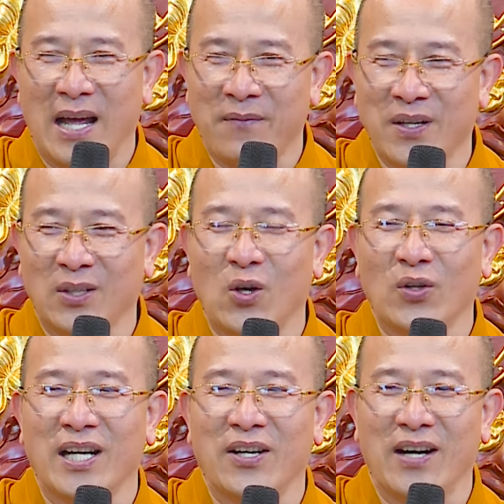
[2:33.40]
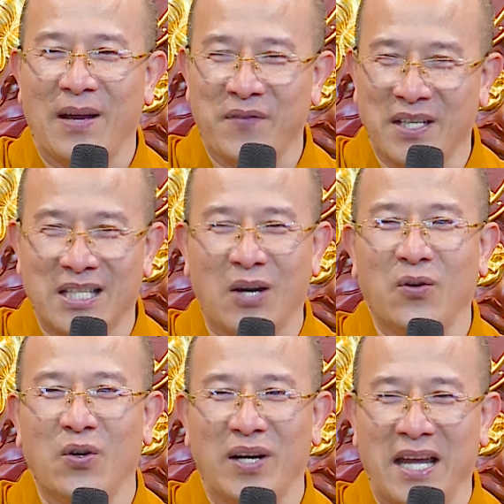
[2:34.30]
làm việc tốt hay nó làm việc xấu
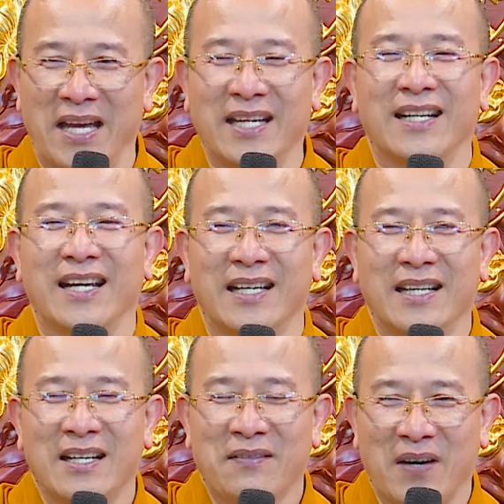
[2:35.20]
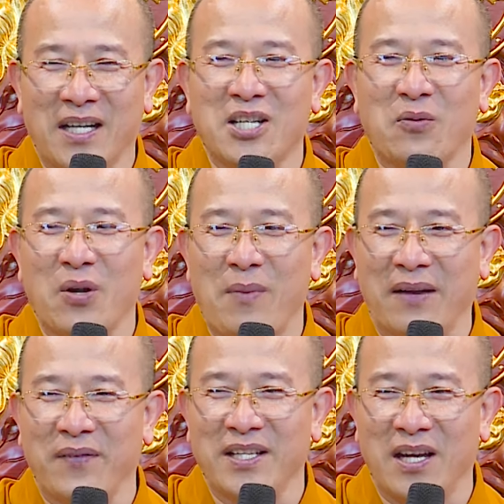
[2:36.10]
nó kể hết ở đây vợ chồng nó
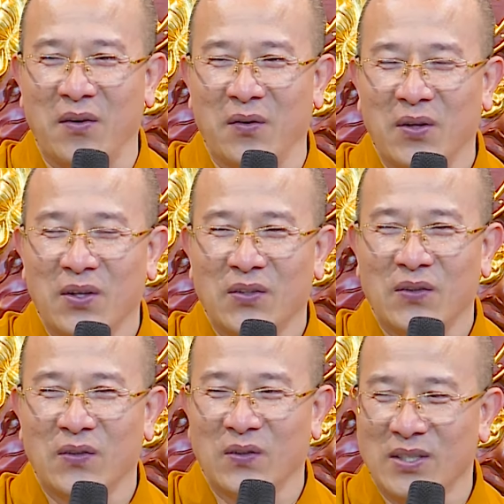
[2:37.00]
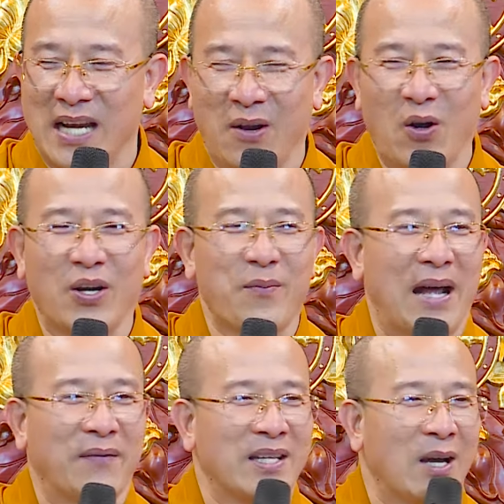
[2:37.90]
bàn với nhau ừ, cha con nó
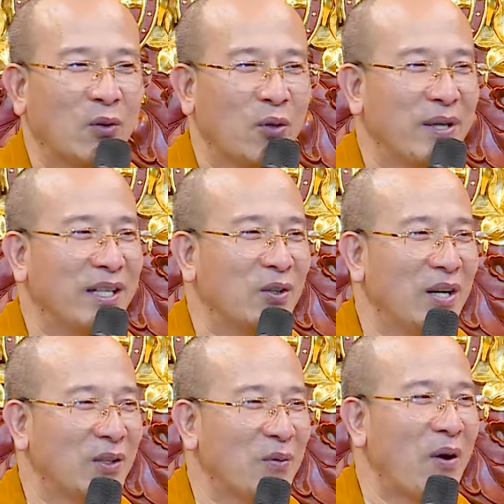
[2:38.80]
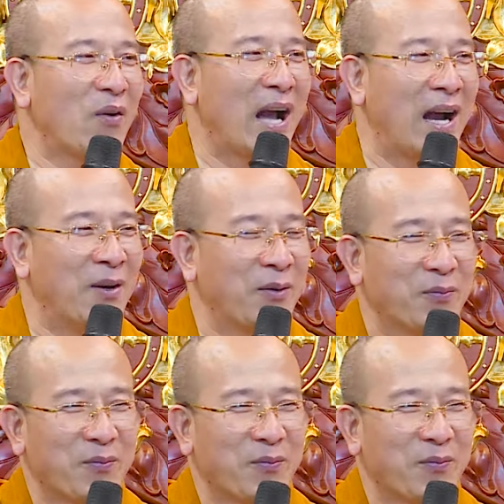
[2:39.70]
bàn với nhau tôi biết tôi lên tôi báo cáo